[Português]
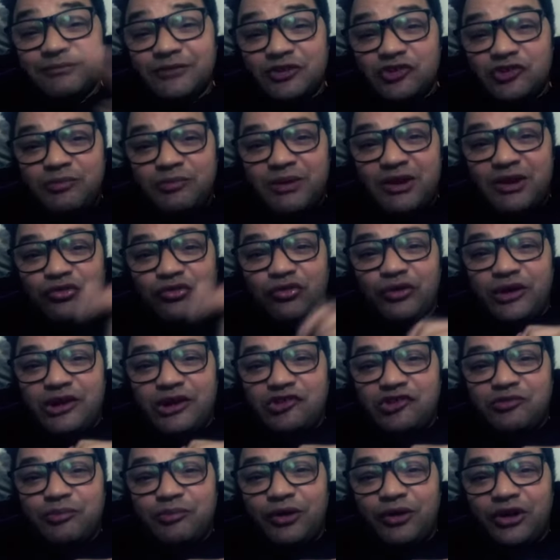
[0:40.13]
Espero a sua
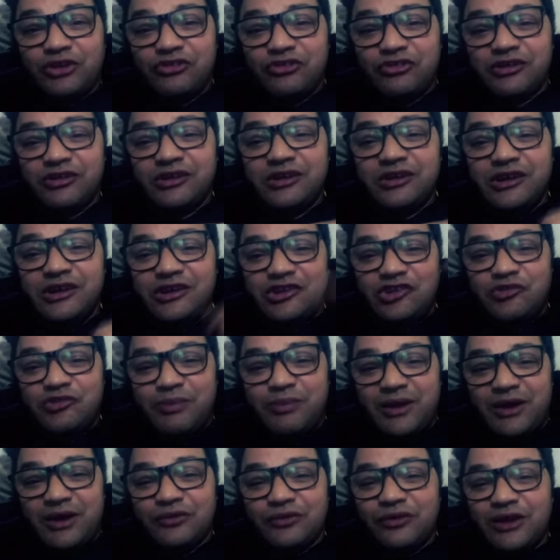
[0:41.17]
resposta,
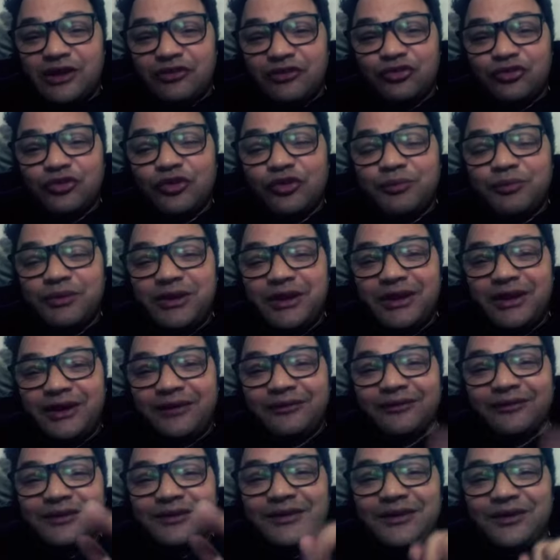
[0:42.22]
espero a sua opinião.
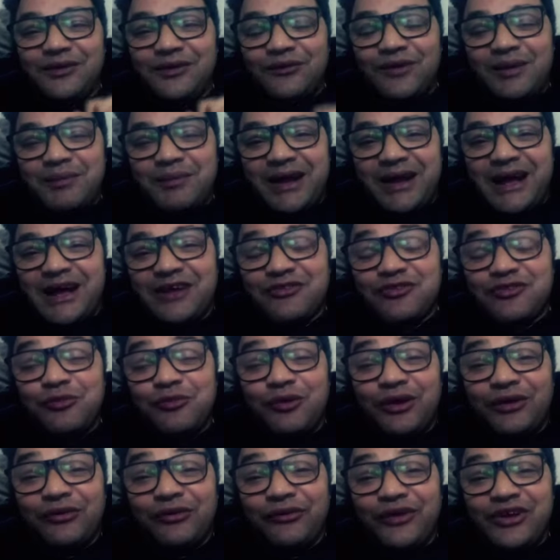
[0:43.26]
Um abraço,
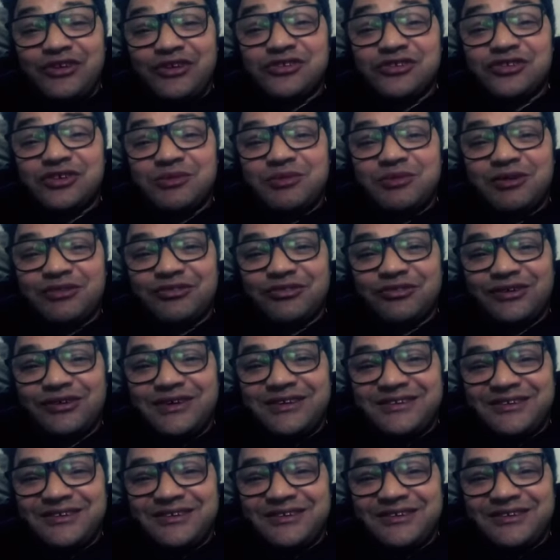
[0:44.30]
boa noite, Deus te abençoe.